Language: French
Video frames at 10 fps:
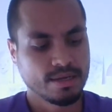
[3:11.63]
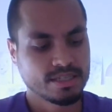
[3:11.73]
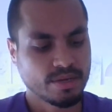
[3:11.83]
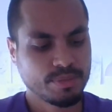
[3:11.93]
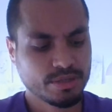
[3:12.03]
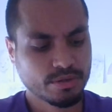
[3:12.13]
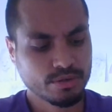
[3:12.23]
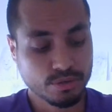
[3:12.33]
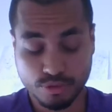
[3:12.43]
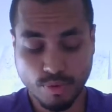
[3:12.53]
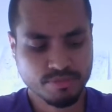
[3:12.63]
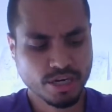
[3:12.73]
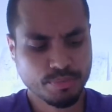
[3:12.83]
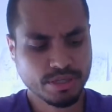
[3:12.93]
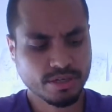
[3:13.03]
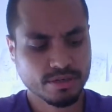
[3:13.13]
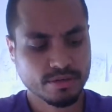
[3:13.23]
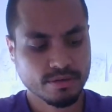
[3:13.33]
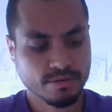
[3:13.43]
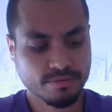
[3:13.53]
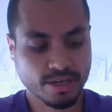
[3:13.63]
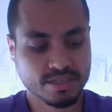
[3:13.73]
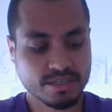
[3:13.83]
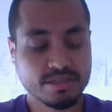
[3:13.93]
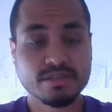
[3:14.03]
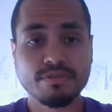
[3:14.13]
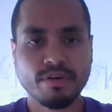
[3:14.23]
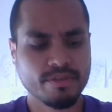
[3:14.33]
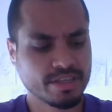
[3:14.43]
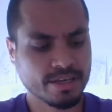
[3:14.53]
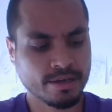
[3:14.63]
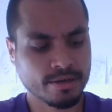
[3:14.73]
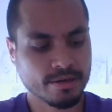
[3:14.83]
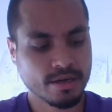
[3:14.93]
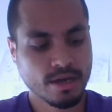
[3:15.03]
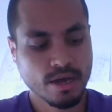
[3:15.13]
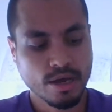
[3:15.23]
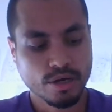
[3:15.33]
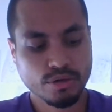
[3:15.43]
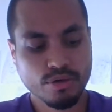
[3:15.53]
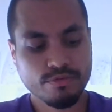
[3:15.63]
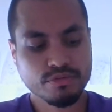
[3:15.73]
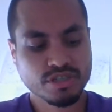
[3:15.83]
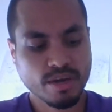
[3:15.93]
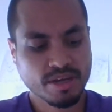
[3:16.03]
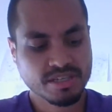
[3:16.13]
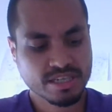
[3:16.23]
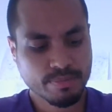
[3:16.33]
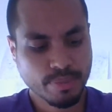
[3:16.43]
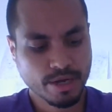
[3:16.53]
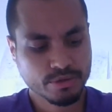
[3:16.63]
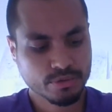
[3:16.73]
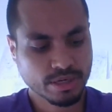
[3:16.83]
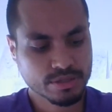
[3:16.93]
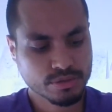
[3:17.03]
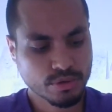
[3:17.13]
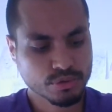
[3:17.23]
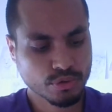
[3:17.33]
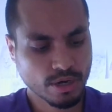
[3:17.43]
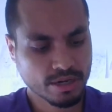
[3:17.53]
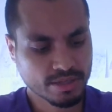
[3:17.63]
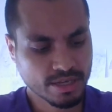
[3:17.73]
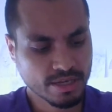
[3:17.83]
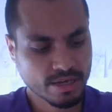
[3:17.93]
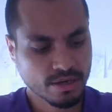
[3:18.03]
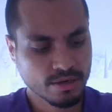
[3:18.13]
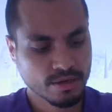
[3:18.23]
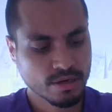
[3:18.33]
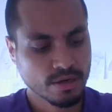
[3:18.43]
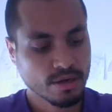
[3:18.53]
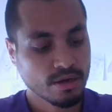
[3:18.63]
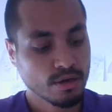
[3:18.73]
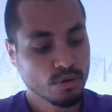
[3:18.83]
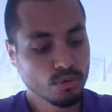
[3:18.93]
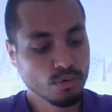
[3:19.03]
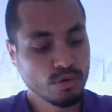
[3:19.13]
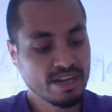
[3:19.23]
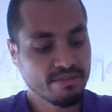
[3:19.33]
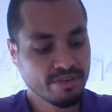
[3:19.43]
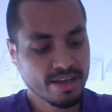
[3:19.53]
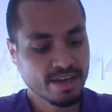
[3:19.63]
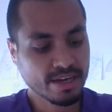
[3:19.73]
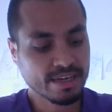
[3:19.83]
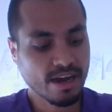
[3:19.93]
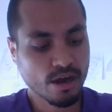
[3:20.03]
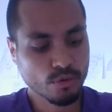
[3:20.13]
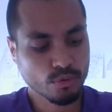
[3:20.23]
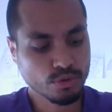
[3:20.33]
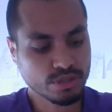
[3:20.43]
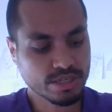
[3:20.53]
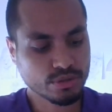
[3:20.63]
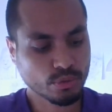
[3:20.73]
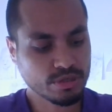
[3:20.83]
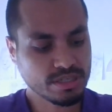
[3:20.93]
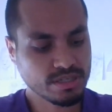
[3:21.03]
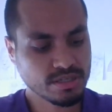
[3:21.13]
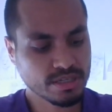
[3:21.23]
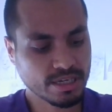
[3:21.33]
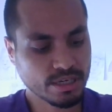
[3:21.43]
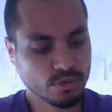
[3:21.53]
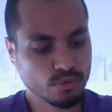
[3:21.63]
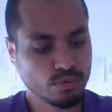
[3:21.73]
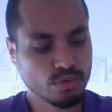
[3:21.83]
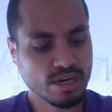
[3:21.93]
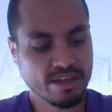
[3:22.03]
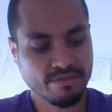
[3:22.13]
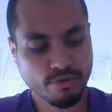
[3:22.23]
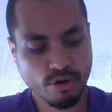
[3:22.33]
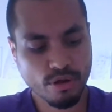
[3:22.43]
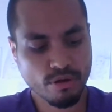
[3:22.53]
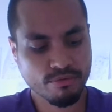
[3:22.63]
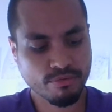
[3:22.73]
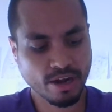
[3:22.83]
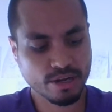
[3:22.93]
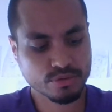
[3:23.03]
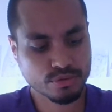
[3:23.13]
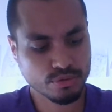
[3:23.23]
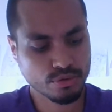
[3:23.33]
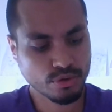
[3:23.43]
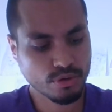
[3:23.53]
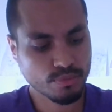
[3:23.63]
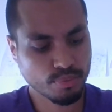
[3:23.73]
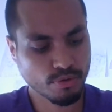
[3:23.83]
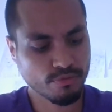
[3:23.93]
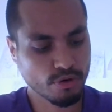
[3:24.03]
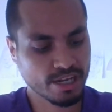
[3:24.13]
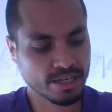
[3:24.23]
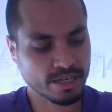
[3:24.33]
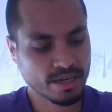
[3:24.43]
Chapitre, ce même chapitre, versets 19 à 21. Ne vous amassez pas de trésors sur la terre où les vers et la rouille détruisent et où les voleurs fracturent pour voler.